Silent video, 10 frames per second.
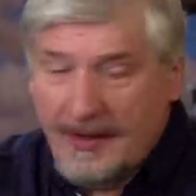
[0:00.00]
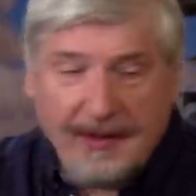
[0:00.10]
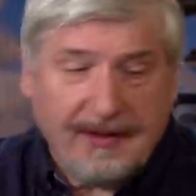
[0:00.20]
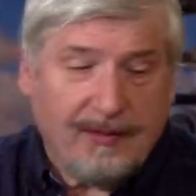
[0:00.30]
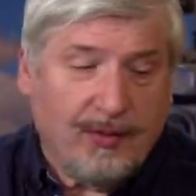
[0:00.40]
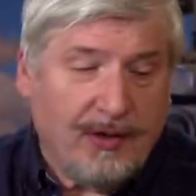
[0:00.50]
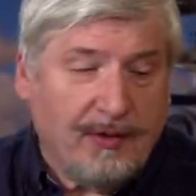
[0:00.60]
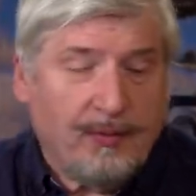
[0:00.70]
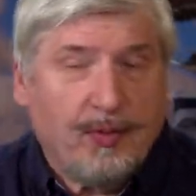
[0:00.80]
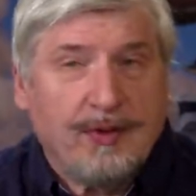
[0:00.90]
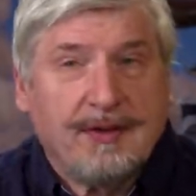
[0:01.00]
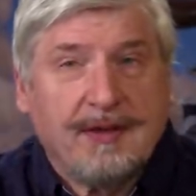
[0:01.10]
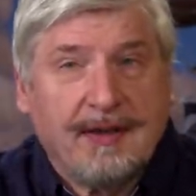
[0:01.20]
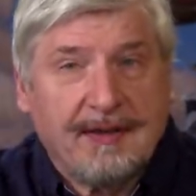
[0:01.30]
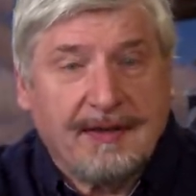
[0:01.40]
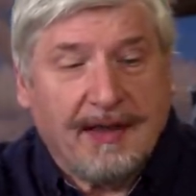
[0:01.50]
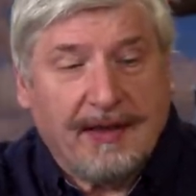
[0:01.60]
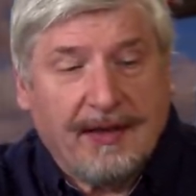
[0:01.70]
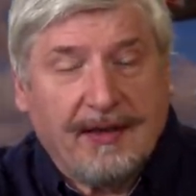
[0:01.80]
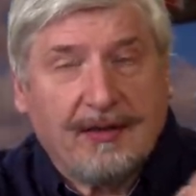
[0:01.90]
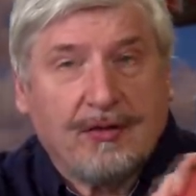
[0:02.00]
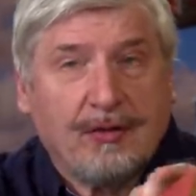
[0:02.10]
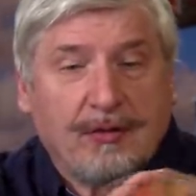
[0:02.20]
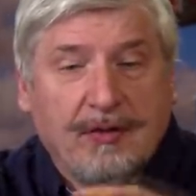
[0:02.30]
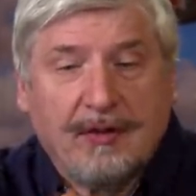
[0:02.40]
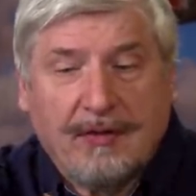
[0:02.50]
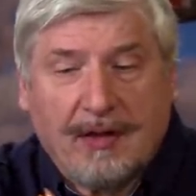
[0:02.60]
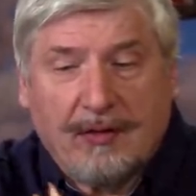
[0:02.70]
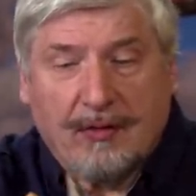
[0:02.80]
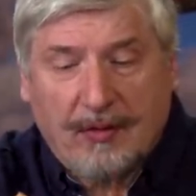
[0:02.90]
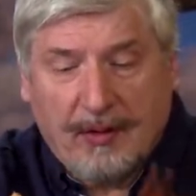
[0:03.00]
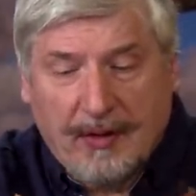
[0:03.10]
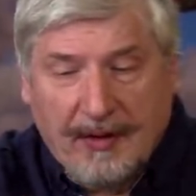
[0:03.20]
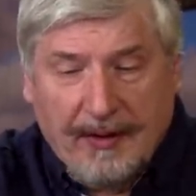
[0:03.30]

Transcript: Есть и более позднее издание «Ештолт Говорко».